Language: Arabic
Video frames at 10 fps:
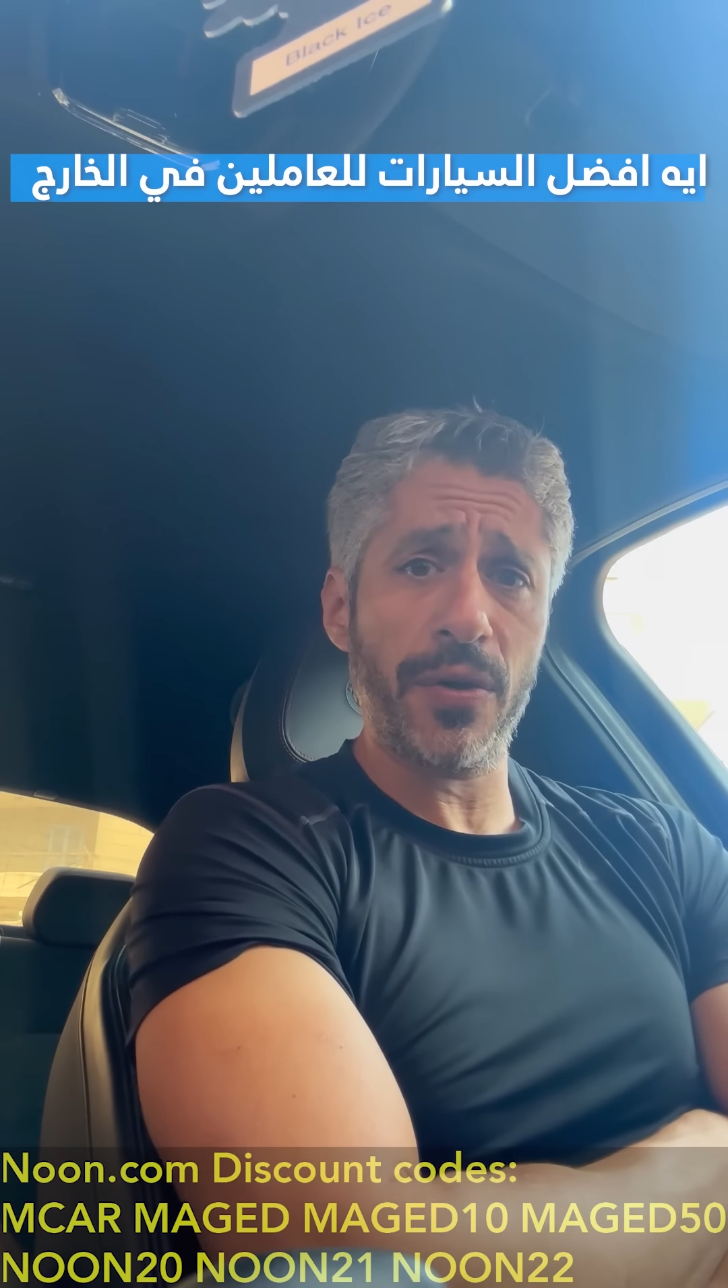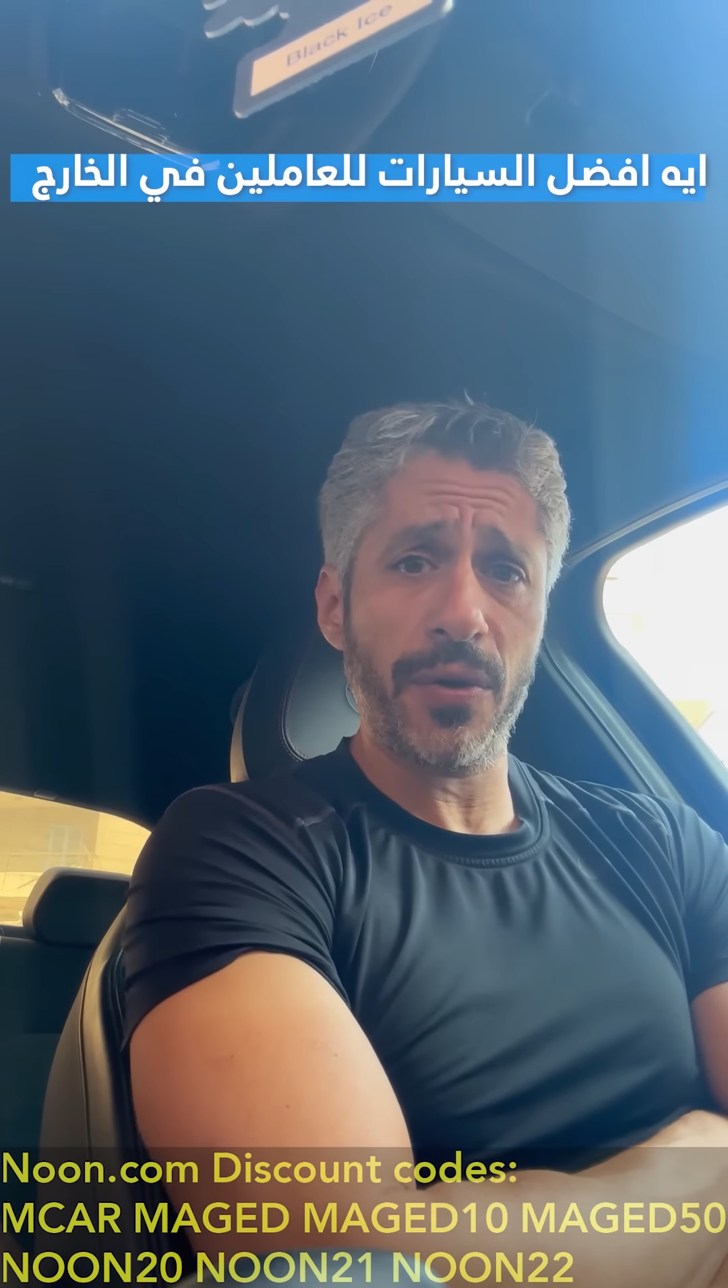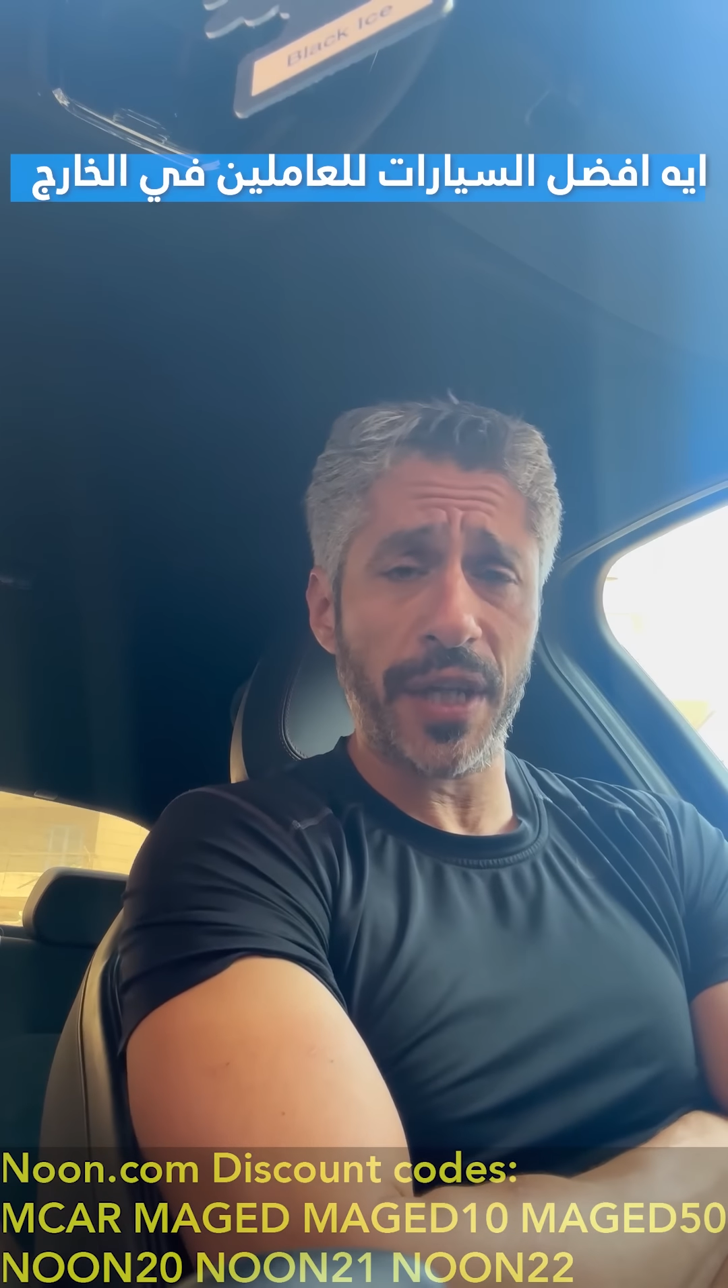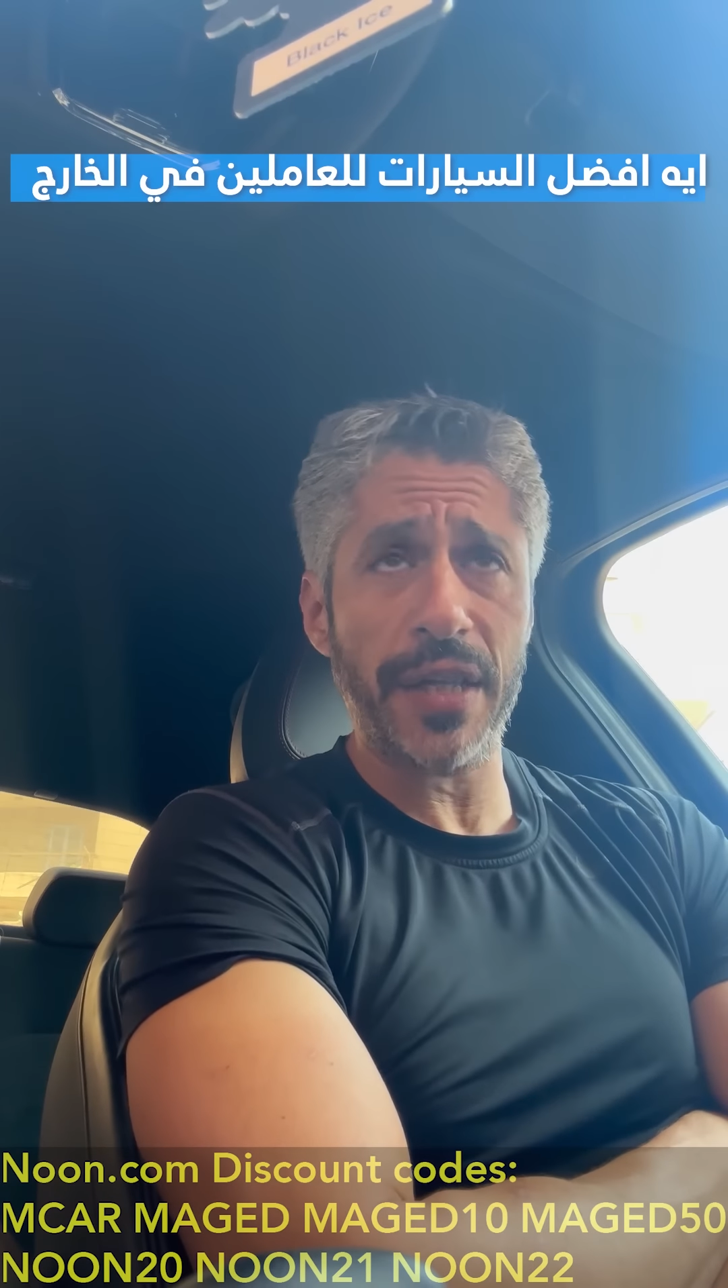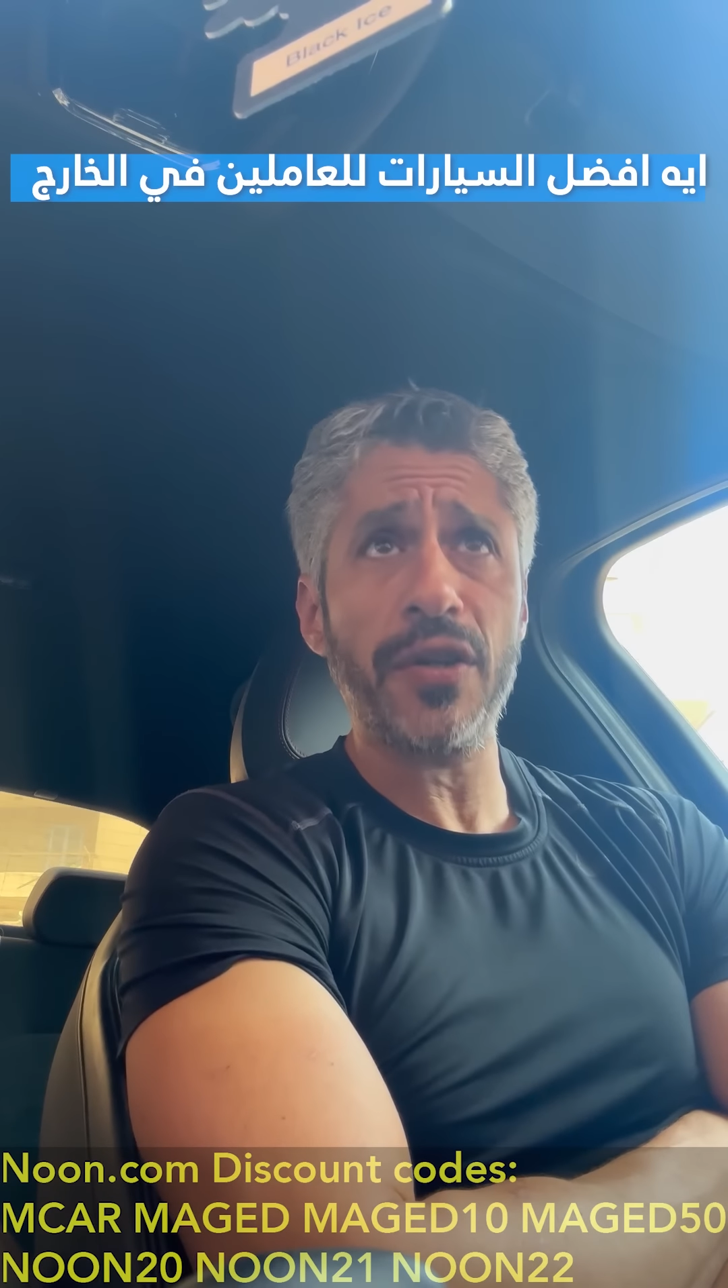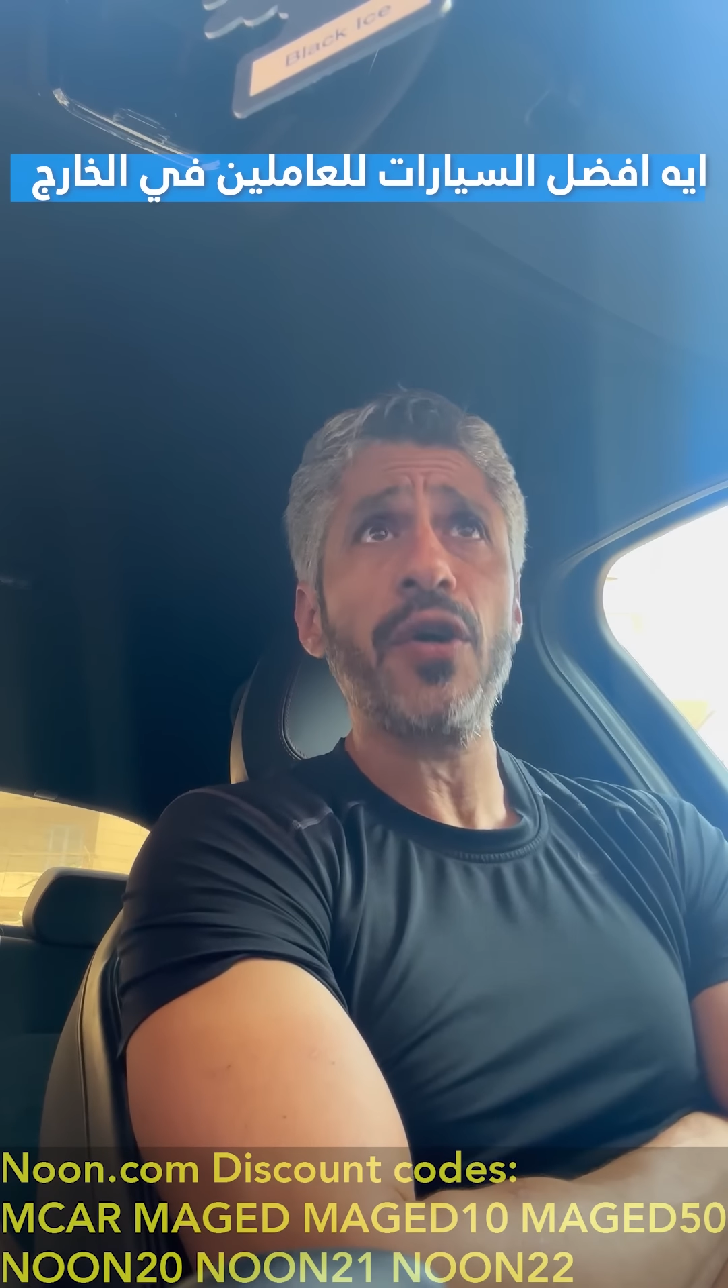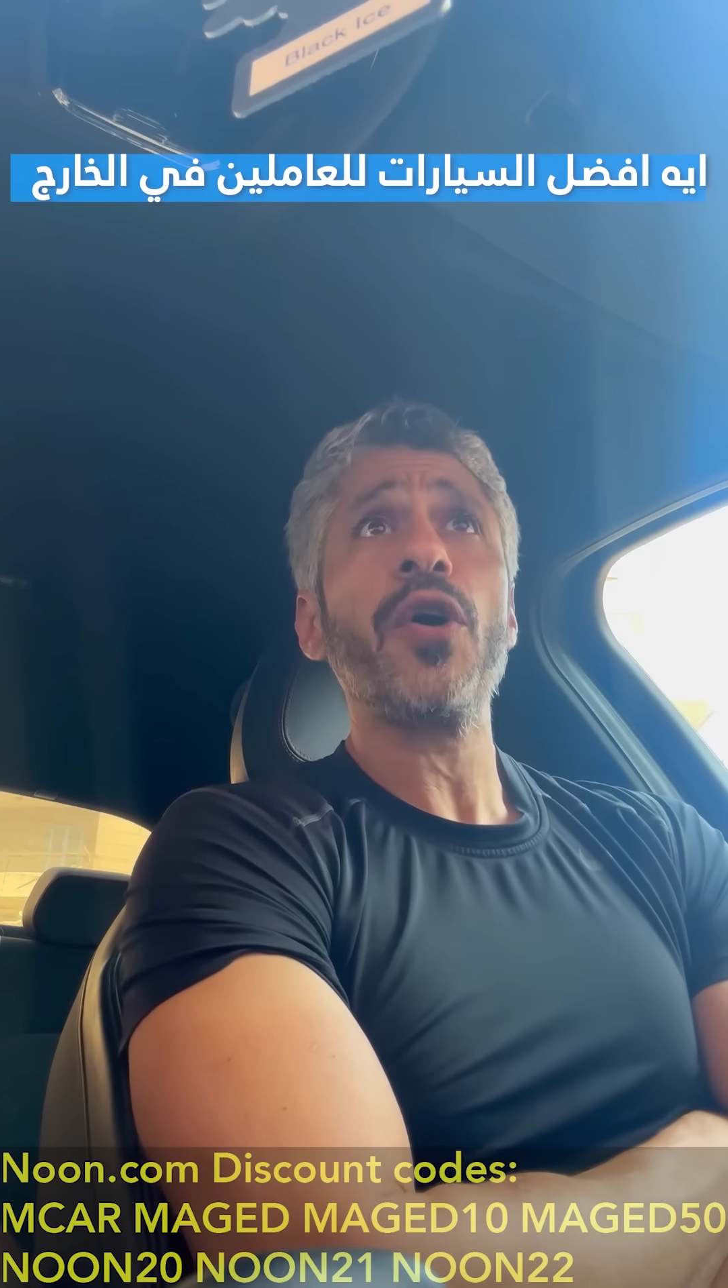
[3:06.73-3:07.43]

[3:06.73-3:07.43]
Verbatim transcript: الجداد